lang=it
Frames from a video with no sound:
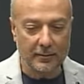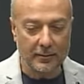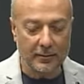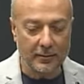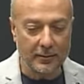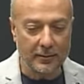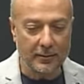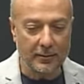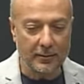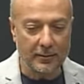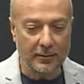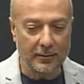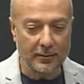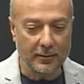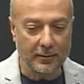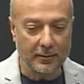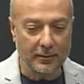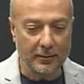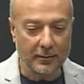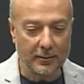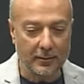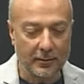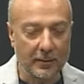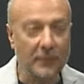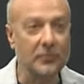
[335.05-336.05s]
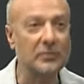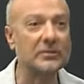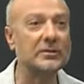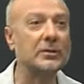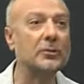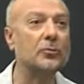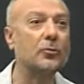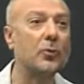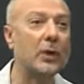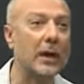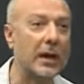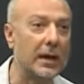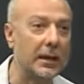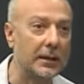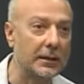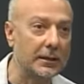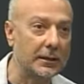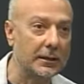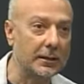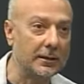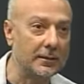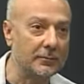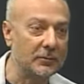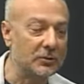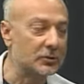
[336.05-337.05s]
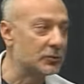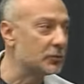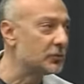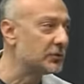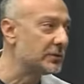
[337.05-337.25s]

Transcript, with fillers: eh, in questi due anni mi sono